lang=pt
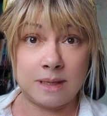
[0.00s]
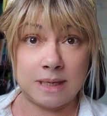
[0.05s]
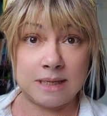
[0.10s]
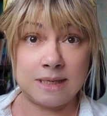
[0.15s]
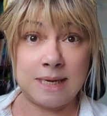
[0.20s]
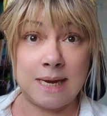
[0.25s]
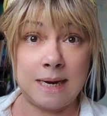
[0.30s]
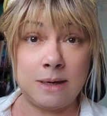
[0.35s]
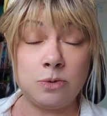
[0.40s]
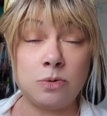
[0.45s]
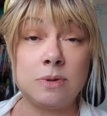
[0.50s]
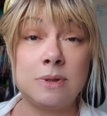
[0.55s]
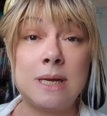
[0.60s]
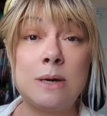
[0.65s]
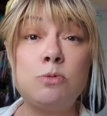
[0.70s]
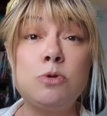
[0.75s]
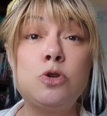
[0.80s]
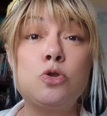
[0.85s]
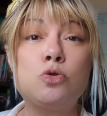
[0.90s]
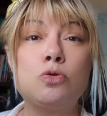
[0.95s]
certo?
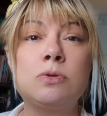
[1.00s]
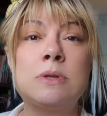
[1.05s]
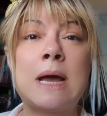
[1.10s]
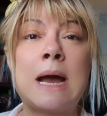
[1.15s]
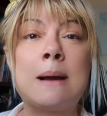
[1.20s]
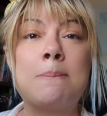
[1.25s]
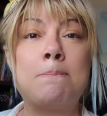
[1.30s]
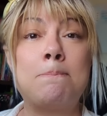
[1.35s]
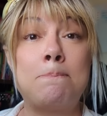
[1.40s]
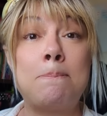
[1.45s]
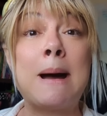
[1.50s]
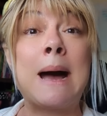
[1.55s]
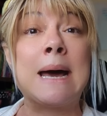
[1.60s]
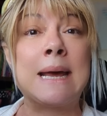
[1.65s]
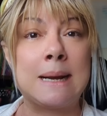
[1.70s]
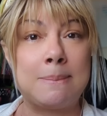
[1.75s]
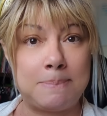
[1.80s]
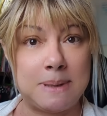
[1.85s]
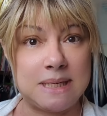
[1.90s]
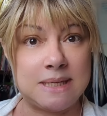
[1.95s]
Não estudar
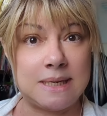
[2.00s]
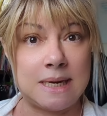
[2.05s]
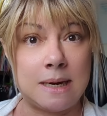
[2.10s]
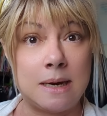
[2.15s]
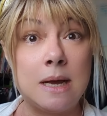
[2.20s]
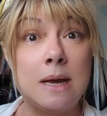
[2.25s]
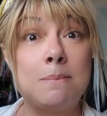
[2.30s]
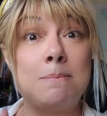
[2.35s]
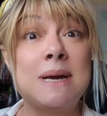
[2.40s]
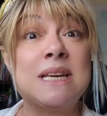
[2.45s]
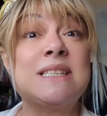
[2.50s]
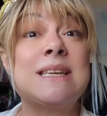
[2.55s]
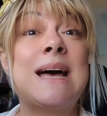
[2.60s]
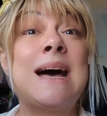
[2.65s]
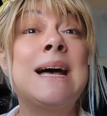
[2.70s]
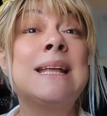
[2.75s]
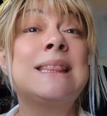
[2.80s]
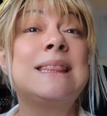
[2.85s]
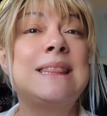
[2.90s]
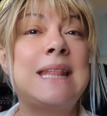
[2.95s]
para passar, mas
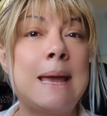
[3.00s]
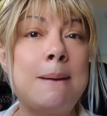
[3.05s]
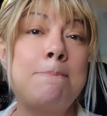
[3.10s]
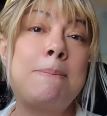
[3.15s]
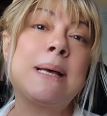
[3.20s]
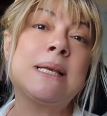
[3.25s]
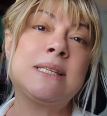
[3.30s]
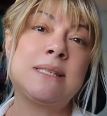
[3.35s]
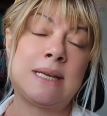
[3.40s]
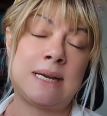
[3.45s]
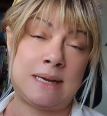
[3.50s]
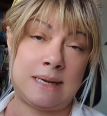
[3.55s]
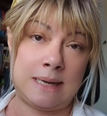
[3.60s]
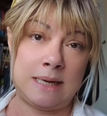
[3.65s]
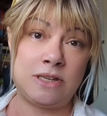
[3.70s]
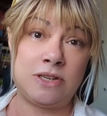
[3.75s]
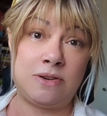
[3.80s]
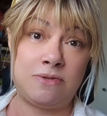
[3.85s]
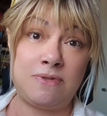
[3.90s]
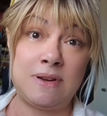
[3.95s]
até passar.
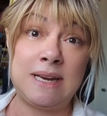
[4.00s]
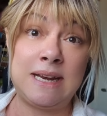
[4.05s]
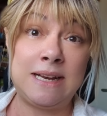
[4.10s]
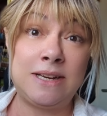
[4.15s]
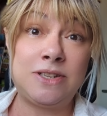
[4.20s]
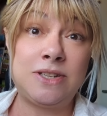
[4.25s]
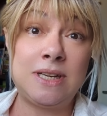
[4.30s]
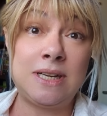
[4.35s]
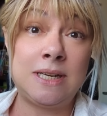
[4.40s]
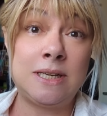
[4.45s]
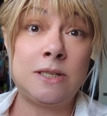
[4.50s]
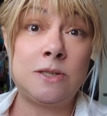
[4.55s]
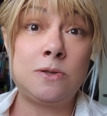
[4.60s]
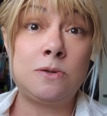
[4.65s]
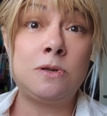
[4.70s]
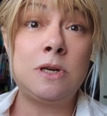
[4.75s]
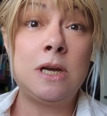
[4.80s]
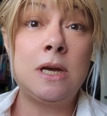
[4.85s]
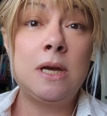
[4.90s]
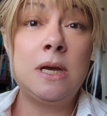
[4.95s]
É diferente
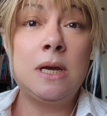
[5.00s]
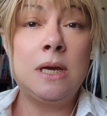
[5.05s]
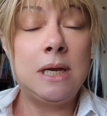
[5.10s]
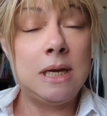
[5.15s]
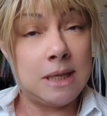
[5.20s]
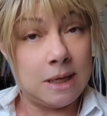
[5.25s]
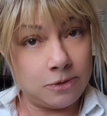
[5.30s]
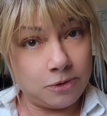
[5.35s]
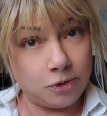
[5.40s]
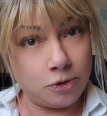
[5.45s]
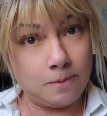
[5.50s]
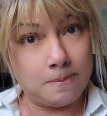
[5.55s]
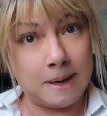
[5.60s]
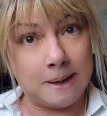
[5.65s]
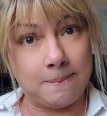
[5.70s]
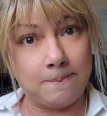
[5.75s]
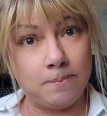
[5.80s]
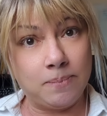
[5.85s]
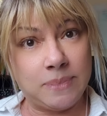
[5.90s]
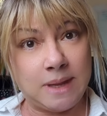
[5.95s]
isso e tá tudo
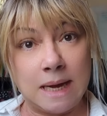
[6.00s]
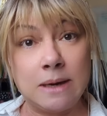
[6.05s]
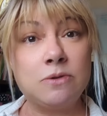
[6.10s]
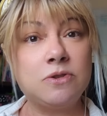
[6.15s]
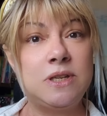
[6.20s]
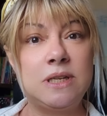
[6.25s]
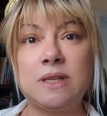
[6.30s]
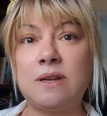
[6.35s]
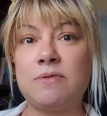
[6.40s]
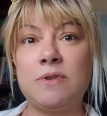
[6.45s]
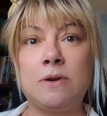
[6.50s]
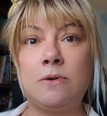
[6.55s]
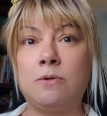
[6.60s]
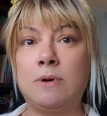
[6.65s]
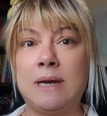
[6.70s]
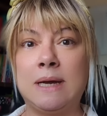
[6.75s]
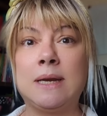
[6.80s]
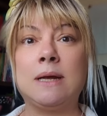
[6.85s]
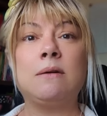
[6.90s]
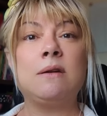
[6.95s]
bem. Tá? Não sinta
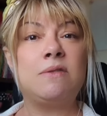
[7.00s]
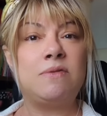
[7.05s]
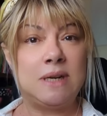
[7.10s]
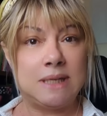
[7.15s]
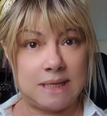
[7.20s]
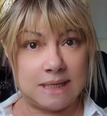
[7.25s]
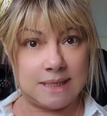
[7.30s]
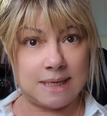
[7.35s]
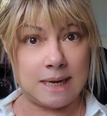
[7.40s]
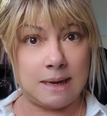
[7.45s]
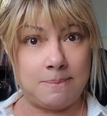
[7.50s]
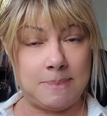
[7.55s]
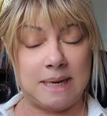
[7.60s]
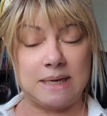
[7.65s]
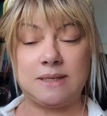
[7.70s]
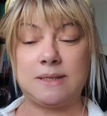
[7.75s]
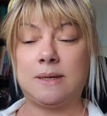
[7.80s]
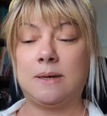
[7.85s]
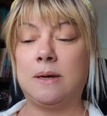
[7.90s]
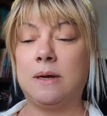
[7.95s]
vergonha, não levanta essa
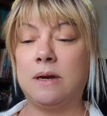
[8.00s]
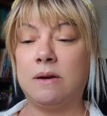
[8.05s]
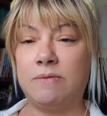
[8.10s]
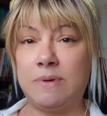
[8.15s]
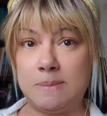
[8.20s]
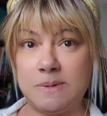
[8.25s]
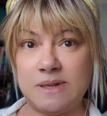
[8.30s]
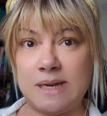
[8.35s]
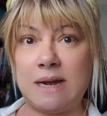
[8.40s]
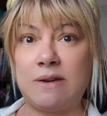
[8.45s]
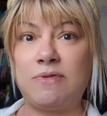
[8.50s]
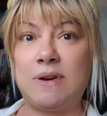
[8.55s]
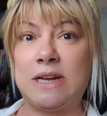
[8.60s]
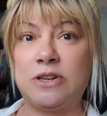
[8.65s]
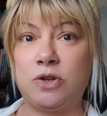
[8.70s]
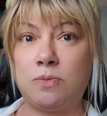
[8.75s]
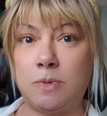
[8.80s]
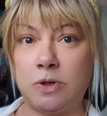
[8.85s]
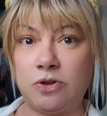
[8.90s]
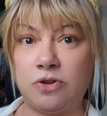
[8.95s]
cabeça. Vamos lá
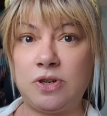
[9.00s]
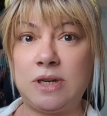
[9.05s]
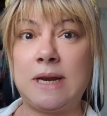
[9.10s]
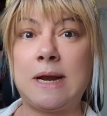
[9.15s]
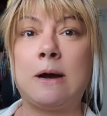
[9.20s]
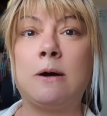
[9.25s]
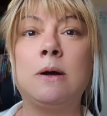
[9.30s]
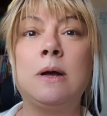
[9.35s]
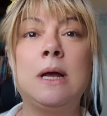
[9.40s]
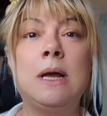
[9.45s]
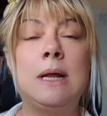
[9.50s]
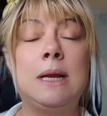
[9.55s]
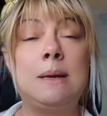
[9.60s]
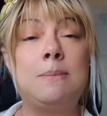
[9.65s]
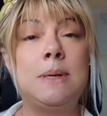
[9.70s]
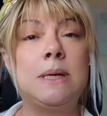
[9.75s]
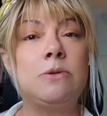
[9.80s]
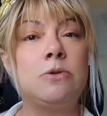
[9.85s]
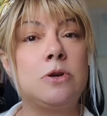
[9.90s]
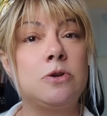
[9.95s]
falar de modo geral.
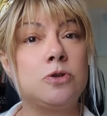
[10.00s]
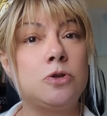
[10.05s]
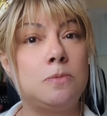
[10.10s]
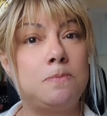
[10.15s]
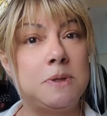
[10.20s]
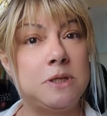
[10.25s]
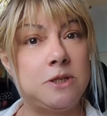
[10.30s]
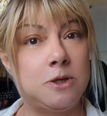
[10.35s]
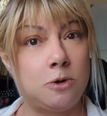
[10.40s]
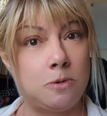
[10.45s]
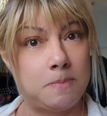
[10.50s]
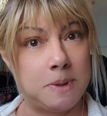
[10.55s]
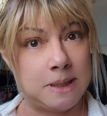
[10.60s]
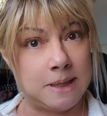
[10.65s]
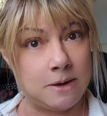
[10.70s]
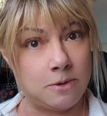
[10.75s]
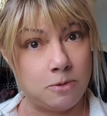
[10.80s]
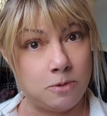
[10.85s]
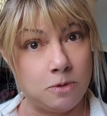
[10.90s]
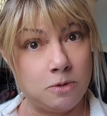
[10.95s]
Lembrando que eu sou
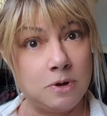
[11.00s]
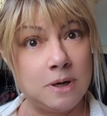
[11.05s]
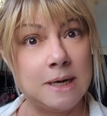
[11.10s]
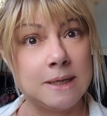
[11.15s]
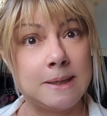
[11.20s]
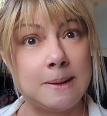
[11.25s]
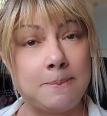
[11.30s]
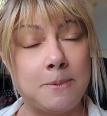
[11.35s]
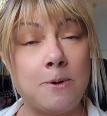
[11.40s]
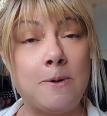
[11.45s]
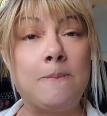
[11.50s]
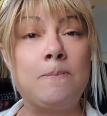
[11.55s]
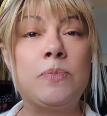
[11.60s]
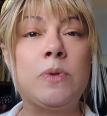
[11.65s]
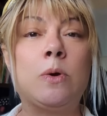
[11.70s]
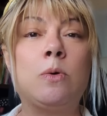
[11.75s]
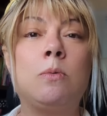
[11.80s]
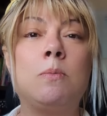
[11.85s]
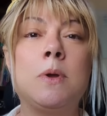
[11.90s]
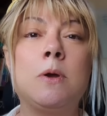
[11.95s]
psicopedagoga, tá bom?
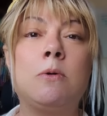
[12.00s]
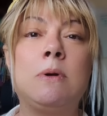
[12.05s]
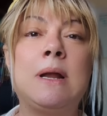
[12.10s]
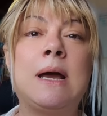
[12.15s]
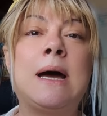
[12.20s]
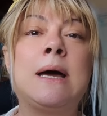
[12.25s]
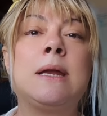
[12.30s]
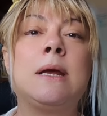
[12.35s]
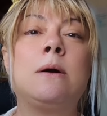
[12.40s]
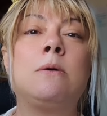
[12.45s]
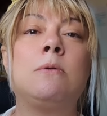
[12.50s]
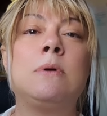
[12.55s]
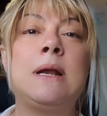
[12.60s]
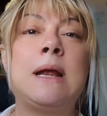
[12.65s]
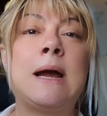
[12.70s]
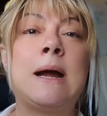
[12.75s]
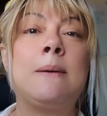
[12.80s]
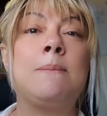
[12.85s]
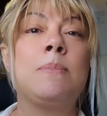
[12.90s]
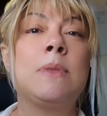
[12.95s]
Então, o meu olhar é um
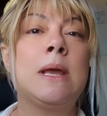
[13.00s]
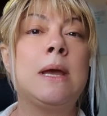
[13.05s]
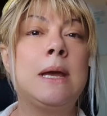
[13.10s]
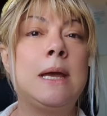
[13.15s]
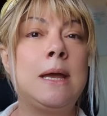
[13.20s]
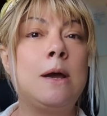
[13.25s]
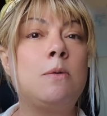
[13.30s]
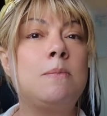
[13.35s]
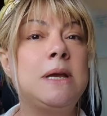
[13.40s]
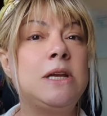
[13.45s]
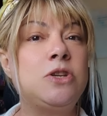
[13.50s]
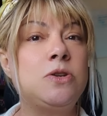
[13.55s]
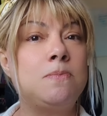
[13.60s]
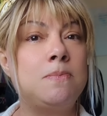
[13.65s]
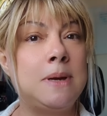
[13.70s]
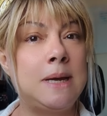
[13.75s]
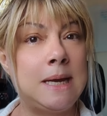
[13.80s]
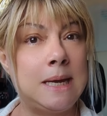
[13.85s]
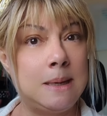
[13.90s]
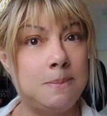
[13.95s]
olhar realmente
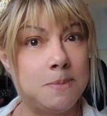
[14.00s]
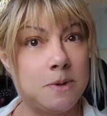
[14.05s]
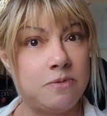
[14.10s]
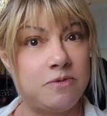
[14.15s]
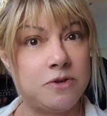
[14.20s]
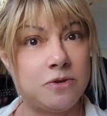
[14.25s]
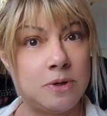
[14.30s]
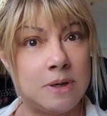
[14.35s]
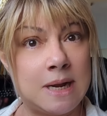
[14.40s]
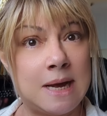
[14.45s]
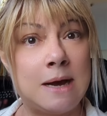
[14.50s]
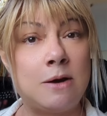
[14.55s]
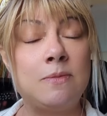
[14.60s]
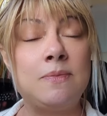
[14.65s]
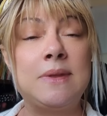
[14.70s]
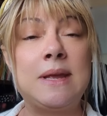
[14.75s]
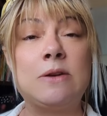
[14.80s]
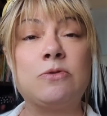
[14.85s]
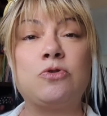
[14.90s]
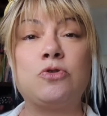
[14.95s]
bem
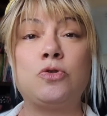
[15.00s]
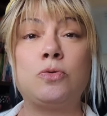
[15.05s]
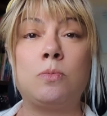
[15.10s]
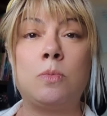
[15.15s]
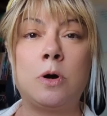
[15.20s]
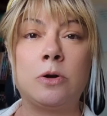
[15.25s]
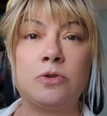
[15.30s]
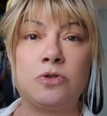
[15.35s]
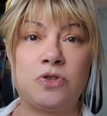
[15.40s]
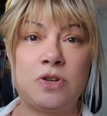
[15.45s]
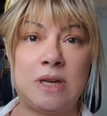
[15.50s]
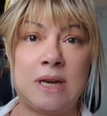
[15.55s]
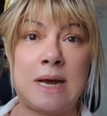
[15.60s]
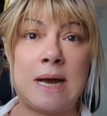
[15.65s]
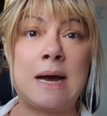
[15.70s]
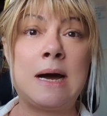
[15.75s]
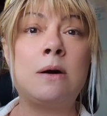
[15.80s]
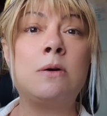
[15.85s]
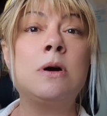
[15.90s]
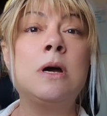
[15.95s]
profissional, dentro de um modo
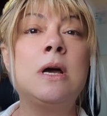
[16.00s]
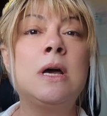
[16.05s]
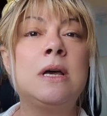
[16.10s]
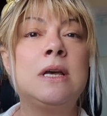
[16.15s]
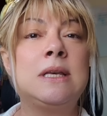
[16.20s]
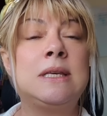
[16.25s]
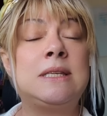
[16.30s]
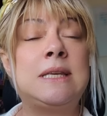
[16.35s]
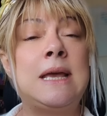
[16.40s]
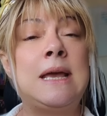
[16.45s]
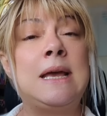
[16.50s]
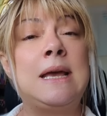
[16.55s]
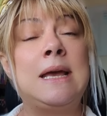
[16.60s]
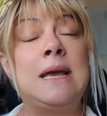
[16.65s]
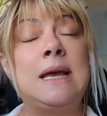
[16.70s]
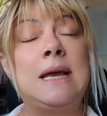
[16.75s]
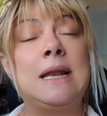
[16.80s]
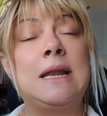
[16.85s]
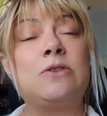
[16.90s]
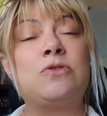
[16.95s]
geral,
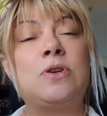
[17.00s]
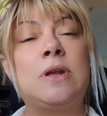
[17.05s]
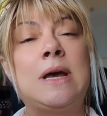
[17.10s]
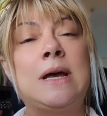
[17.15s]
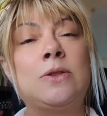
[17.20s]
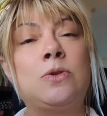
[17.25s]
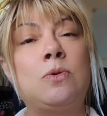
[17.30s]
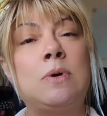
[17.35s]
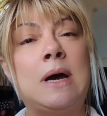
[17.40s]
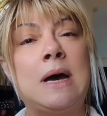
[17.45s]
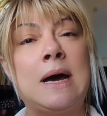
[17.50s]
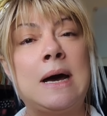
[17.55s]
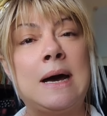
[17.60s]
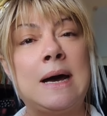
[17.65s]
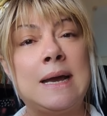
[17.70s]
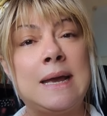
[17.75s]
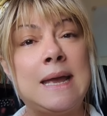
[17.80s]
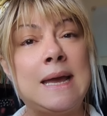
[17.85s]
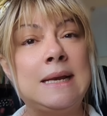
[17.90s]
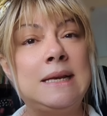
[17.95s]
relacionado à
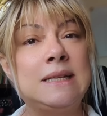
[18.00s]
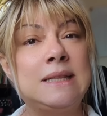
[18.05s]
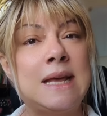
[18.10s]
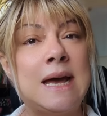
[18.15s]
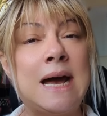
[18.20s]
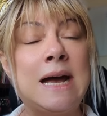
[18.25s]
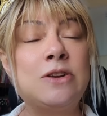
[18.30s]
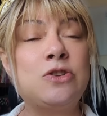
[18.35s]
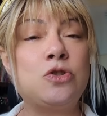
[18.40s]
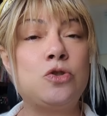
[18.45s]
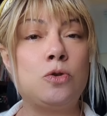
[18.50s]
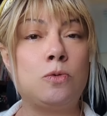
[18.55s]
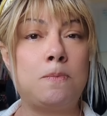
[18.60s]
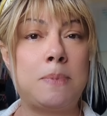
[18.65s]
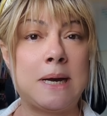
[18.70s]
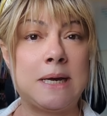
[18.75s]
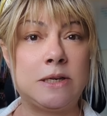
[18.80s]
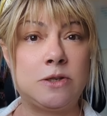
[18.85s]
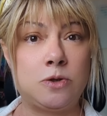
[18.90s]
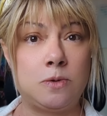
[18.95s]
realidade de um
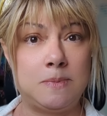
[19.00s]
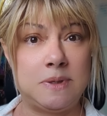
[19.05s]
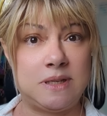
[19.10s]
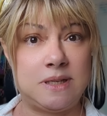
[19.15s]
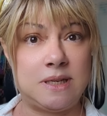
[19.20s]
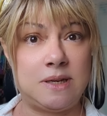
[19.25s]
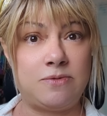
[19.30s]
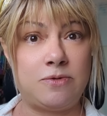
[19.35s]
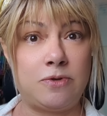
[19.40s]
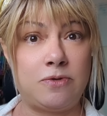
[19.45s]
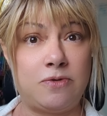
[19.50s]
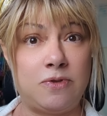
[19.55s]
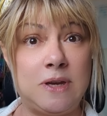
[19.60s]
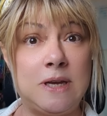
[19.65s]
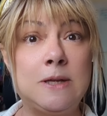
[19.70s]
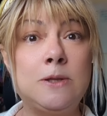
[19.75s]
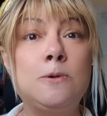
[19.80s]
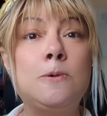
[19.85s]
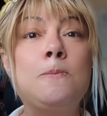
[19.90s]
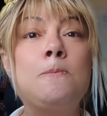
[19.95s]
país
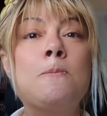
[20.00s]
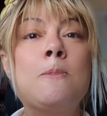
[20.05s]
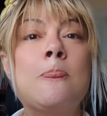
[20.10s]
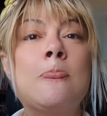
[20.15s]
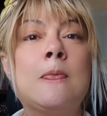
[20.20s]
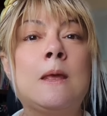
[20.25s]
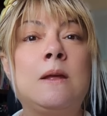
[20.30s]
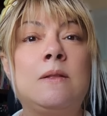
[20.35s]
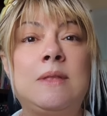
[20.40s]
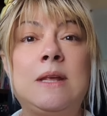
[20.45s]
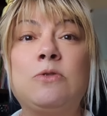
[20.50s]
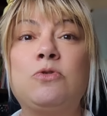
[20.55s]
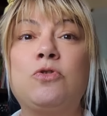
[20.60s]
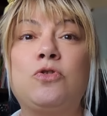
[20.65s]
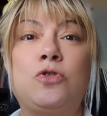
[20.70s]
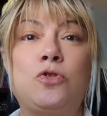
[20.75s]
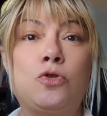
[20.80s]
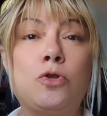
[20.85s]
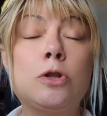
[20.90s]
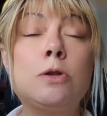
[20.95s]
subdesenvolvido, dentro
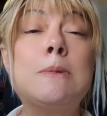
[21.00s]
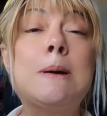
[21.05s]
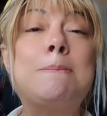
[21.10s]
de toda